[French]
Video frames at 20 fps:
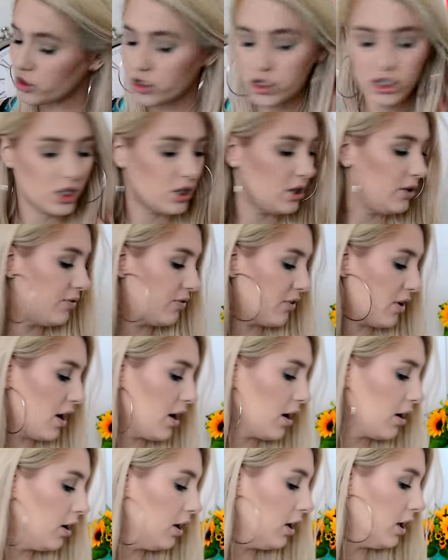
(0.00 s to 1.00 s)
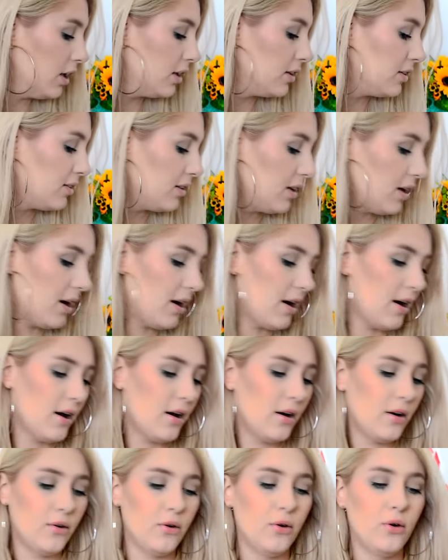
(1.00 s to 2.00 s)
chez Jennifer c'est un
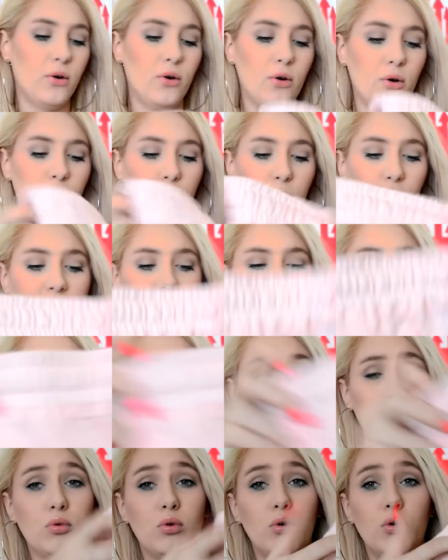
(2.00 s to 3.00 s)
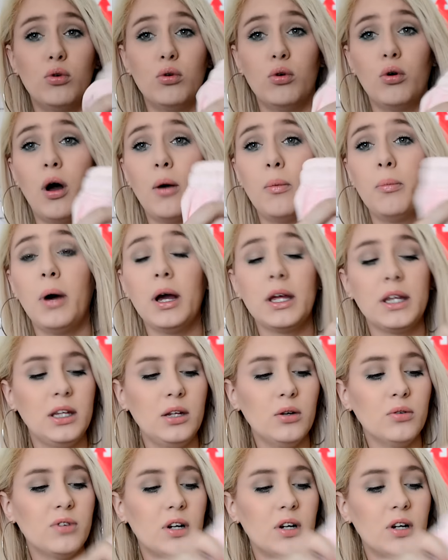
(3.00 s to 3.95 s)
euh, pantalon, euh, un baggy on